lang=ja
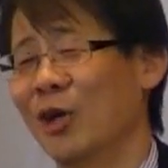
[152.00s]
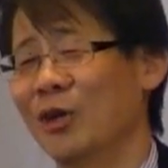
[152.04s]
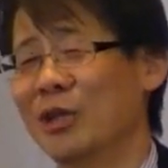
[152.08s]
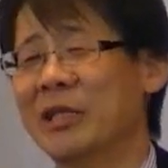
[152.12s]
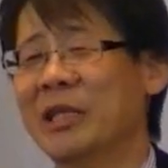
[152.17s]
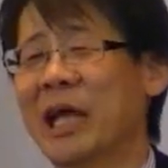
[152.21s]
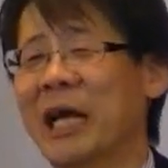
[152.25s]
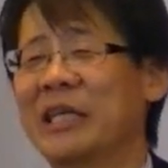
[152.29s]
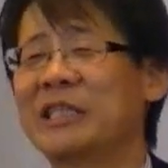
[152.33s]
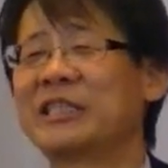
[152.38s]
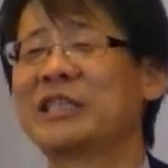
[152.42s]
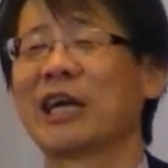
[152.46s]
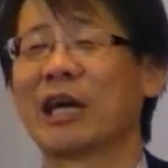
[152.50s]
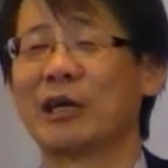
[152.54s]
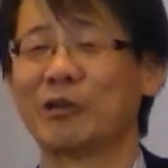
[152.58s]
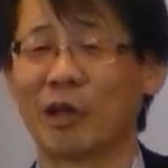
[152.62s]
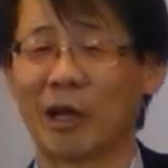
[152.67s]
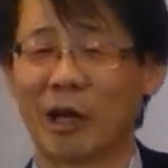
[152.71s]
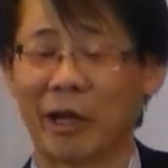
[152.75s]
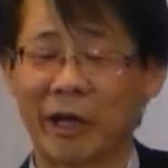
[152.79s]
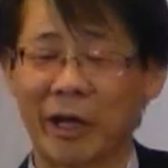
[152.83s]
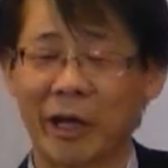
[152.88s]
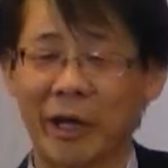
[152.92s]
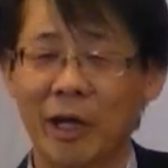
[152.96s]
で何したか言っ
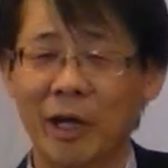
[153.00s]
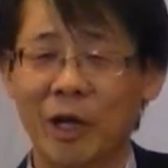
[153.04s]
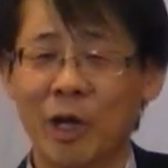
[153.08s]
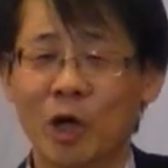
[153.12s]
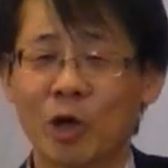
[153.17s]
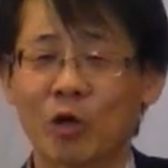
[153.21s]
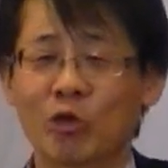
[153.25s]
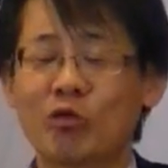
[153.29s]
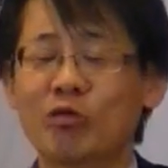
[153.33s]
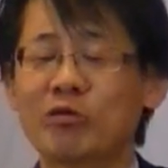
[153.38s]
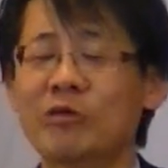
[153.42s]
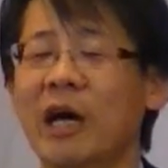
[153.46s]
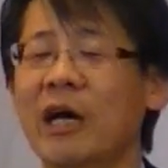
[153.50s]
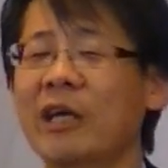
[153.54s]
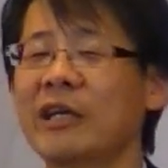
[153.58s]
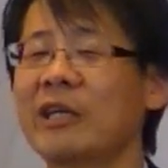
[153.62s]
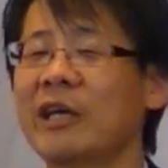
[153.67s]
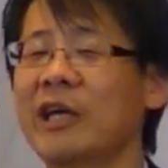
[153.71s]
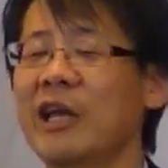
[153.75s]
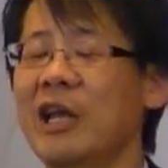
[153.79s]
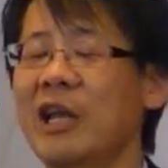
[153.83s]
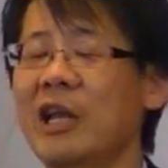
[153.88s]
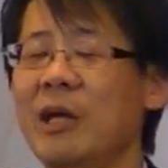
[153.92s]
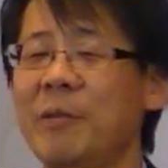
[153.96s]
たらね下
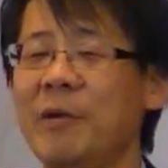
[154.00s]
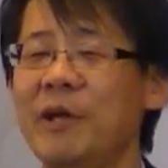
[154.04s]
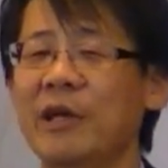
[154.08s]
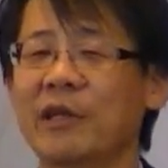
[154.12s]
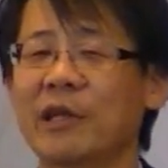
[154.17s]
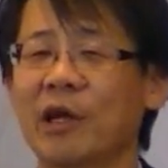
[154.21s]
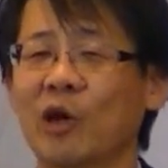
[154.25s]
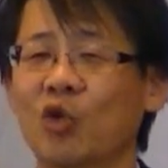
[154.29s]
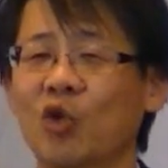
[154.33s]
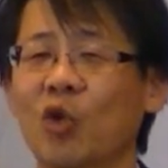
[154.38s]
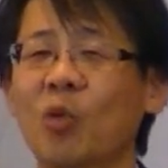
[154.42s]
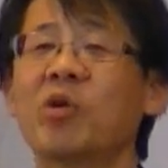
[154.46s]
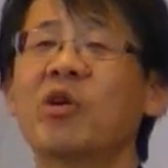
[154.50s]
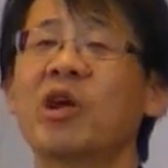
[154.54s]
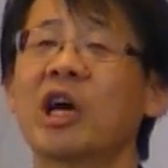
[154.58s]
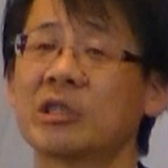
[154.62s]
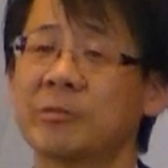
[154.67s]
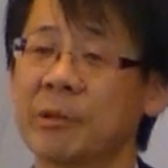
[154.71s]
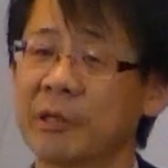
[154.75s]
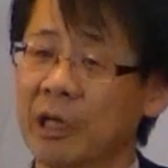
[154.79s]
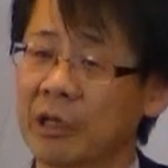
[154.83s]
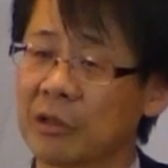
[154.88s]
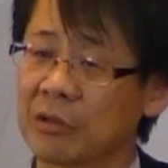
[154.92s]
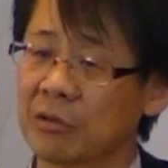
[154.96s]
りエレベーター登り
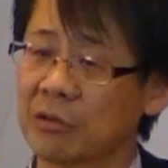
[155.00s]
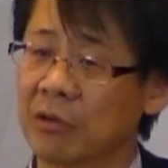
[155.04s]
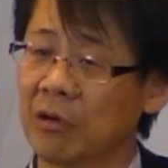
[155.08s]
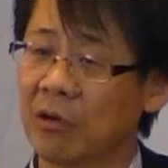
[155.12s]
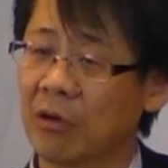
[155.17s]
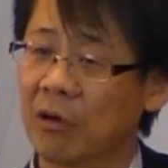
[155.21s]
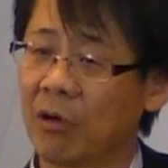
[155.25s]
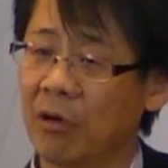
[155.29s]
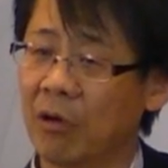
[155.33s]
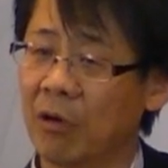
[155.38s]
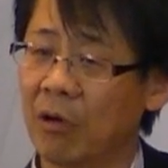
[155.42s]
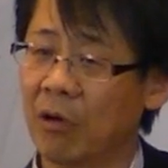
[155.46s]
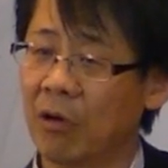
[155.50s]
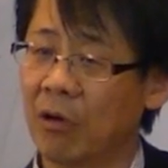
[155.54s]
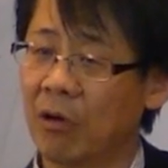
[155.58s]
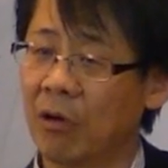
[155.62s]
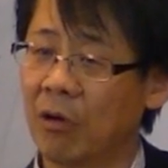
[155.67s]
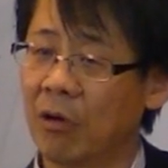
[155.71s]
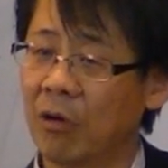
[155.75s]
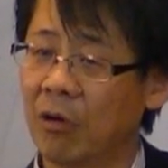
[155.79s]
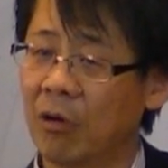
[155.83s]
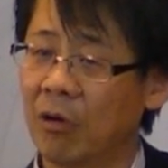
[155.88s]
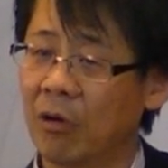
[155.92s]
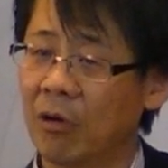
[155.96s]
始めたんですよ
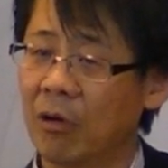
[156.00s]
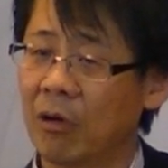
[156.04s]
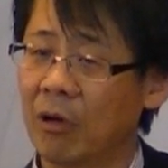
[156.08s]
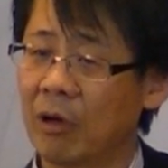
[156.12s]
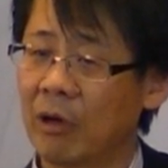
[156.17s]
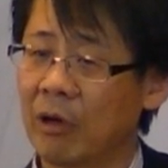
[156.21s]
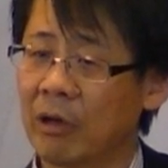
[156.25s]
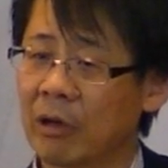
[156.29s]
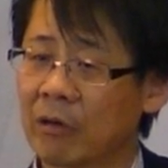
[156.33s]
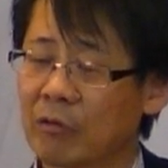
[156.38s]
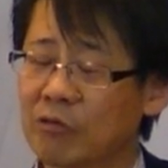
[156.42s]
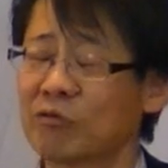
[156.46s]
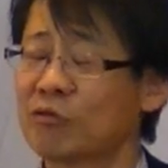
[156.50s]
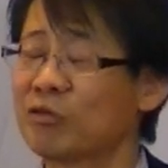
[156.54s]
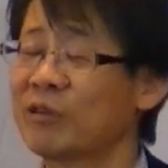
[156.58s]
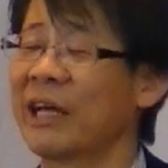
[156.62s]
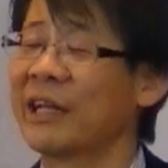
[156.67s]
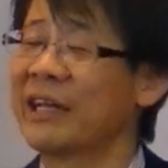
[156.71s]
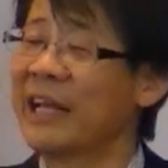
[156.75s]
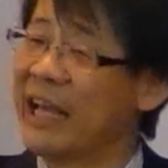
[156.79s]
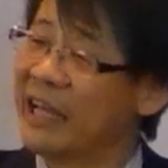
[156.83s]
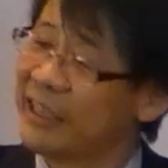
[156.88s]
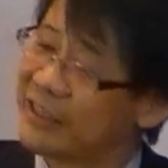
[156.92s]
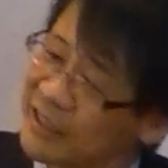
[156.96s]

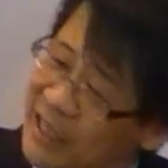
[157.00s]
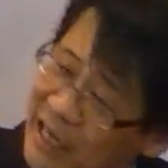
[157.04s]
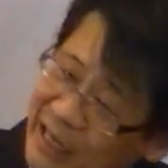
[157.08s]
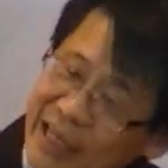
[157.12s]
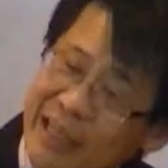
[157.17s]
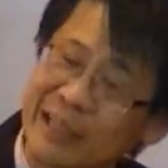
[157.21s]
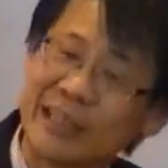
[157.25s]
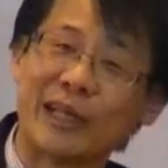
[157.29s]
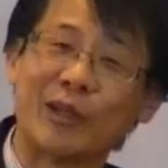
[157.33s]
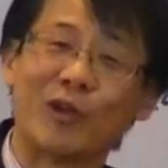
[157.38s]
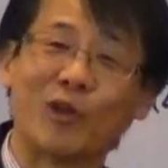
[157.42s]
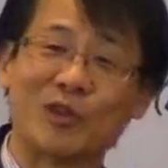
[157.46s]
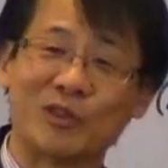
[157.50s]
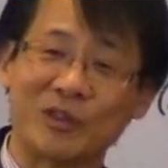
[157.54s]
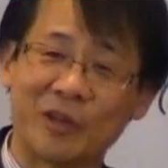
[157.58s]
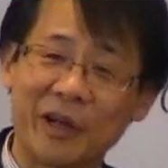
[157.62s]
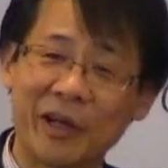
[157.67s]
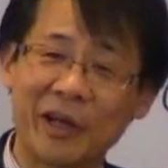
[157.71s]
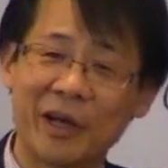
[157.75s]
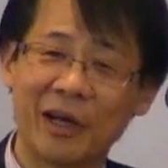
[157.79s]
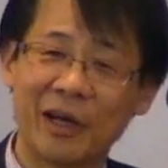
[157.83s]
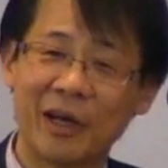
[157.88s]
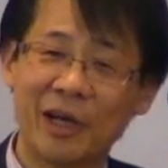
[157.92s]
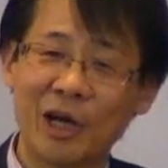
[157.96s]
下りエスカレーターです
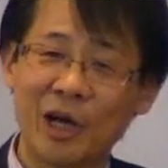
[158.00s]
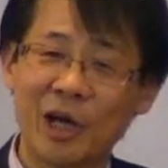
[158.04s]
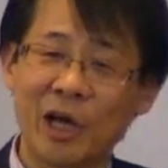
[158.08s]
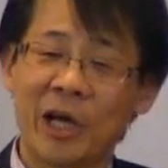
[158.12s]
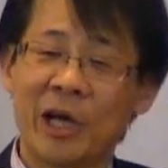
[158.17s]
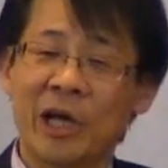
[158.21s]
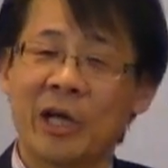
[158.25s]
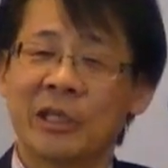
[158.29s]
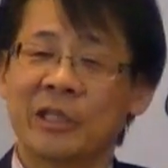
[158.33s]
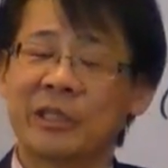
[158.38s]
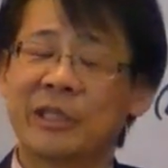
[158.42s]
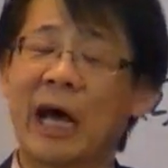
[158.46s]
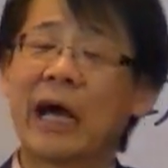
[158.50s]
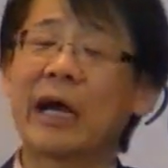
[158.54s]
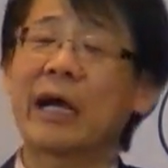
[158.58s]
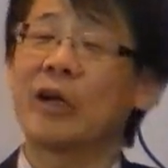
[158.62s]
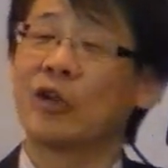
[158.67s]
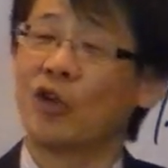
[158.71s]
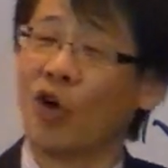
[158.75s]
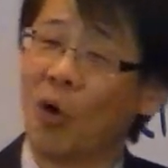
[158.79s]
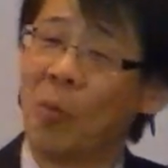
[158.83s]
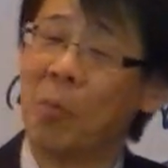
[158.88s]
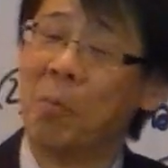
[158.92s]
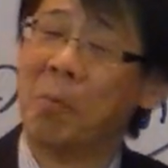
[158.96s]
よねだ
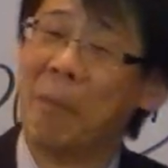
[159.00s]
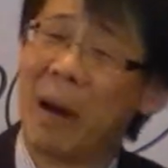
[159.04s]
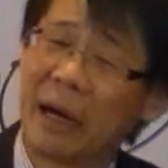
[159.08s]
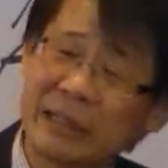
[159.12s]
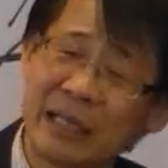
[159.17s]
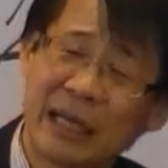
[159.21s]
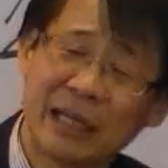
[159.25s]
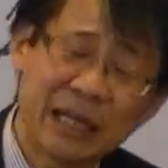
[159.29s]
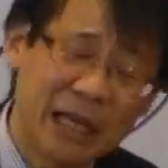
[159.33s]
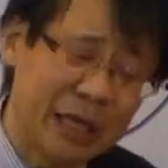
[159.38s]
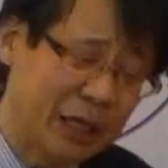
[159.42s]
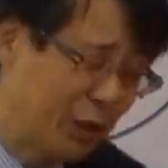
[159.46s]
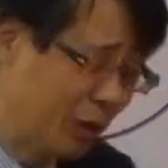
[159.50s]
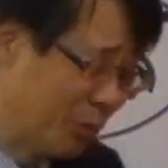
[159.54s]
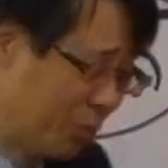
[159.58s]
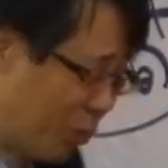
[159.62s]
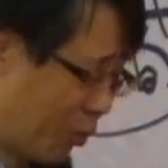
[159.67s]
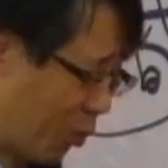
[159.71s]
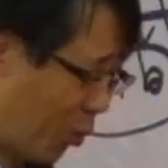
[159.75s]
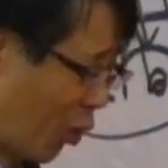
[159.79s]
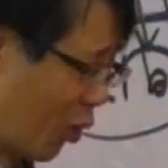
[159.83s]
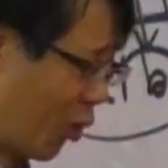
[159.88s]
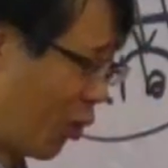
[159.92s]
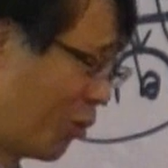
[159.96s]
けどまだね
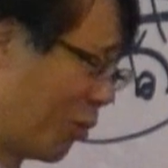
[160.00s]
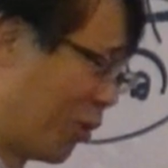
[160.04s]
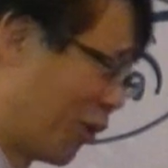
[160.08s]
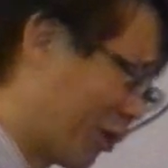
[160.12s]
もう